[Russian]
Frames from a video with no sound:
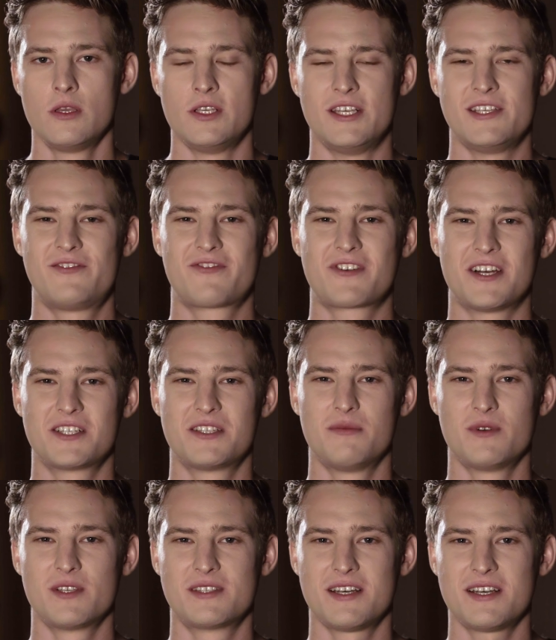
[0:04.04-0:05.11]
Есть в
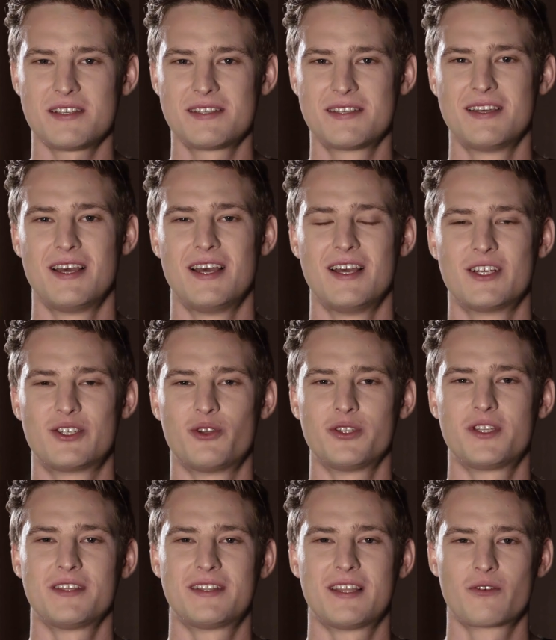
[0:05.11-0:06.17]
каждом из нас
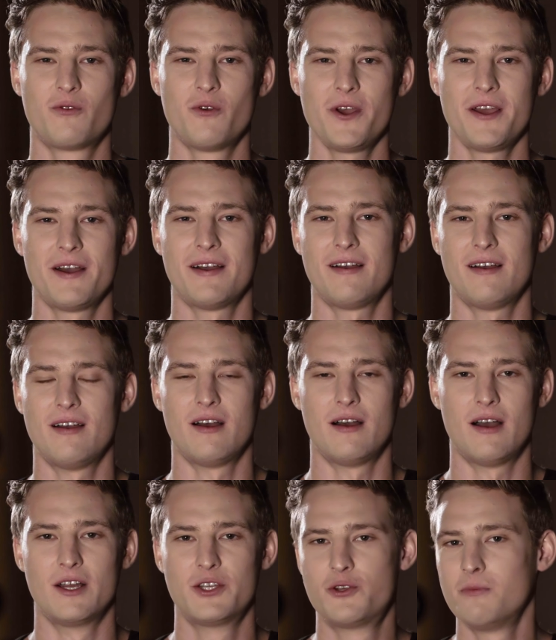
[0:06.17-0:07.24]
что-то такое,
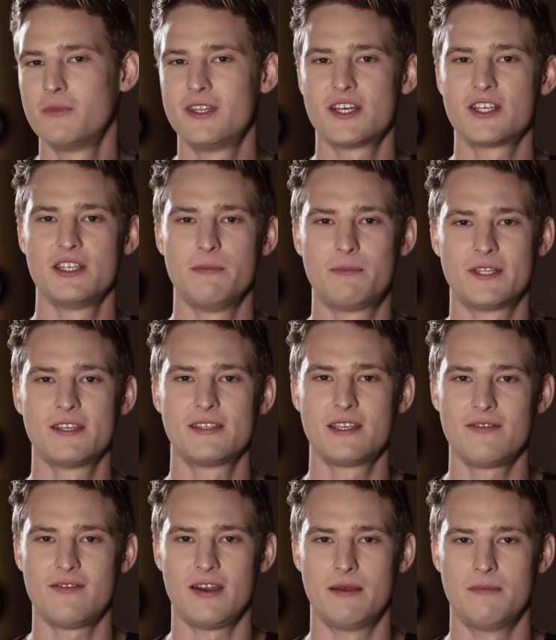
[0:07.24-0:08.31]
о чем мы даже не
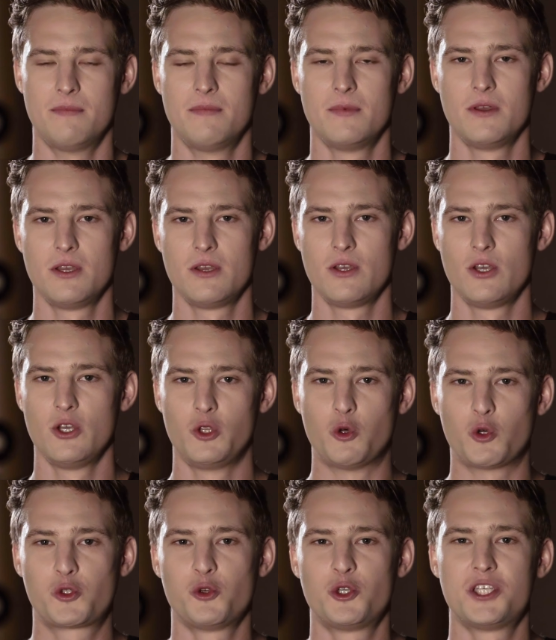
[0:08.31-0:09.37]
подозреваем.
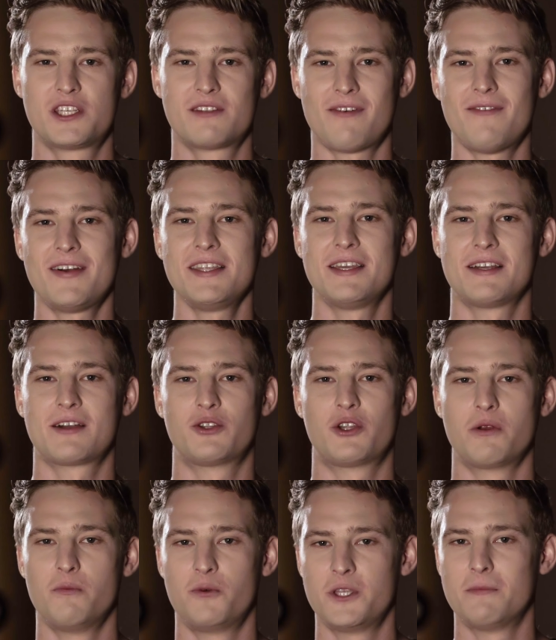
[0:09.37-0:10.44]
То существование,
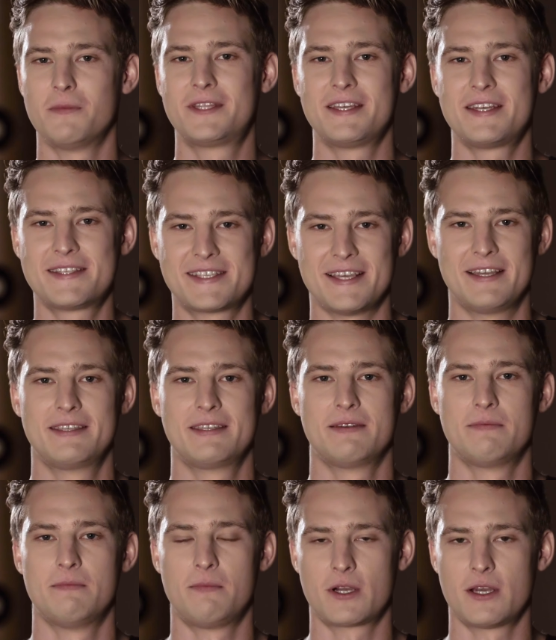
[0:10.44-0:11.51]
которое мы будем отрицать,
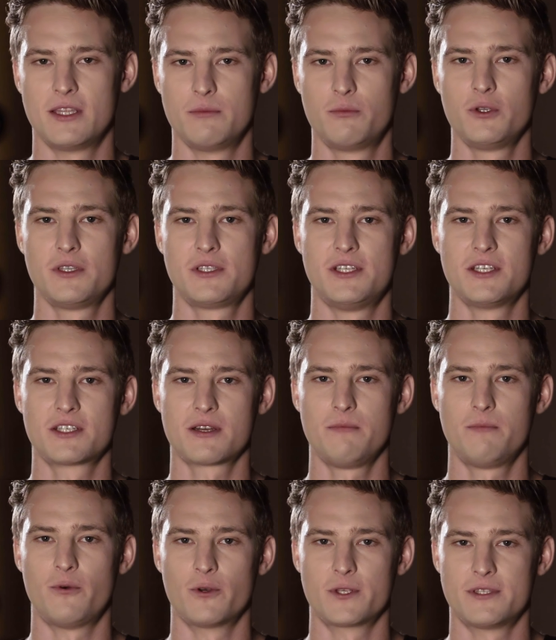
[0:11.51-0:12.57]
пока не будет
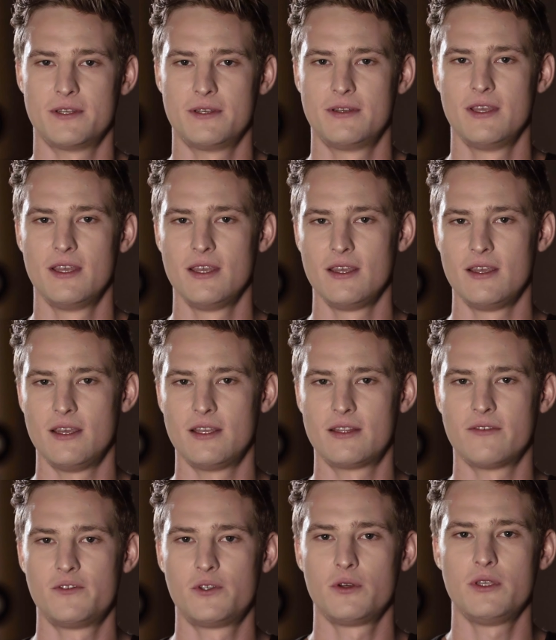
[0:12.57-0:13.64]
слишком поздно. И
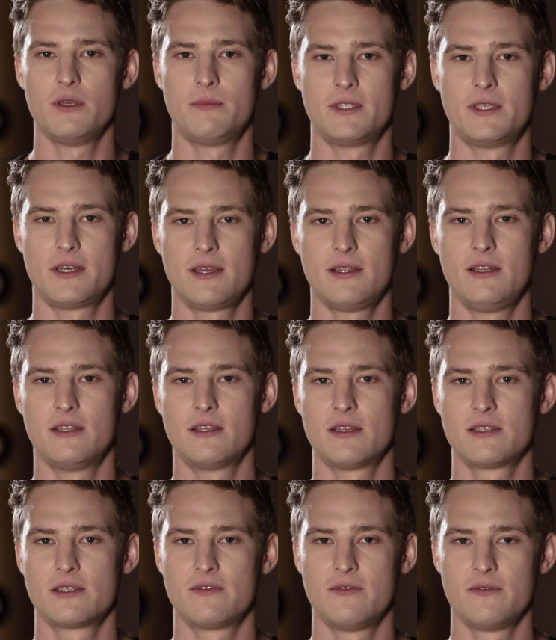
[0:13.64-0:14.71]
это все не потеряет для
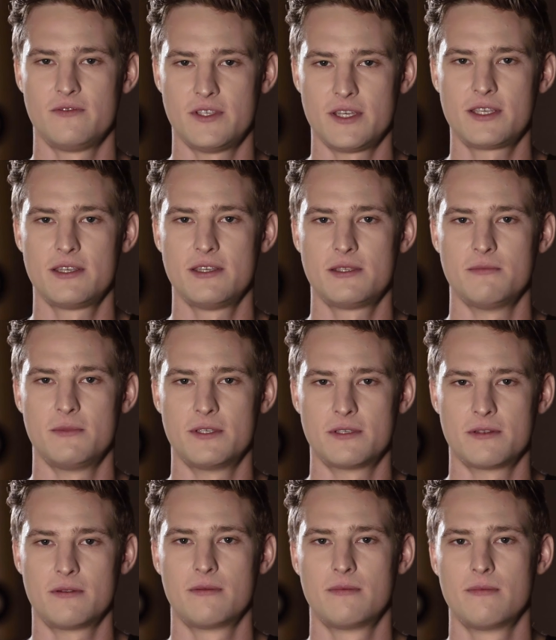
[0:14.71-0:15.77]
нас всякий
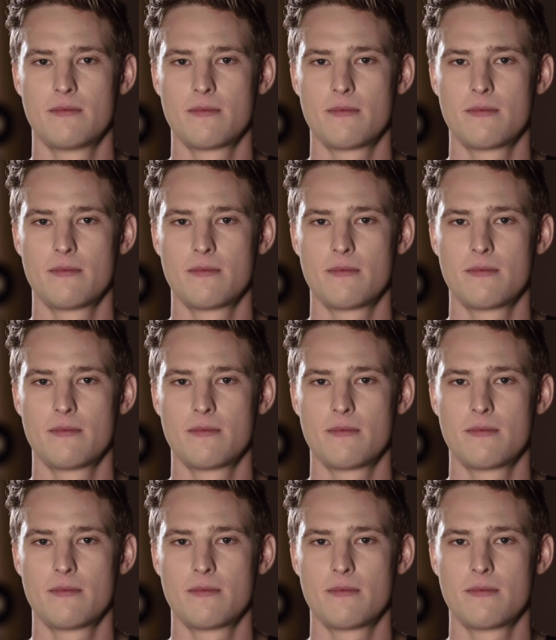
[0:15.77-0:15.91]
смысл.